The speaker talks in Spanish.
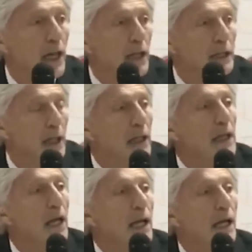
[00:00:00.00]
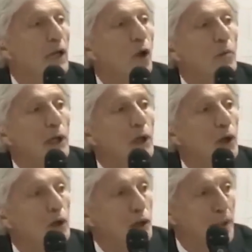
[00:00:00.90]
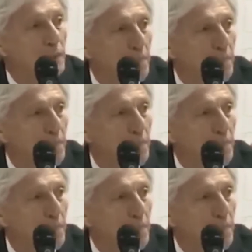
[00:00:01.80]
durante los Mundiales del 2014 y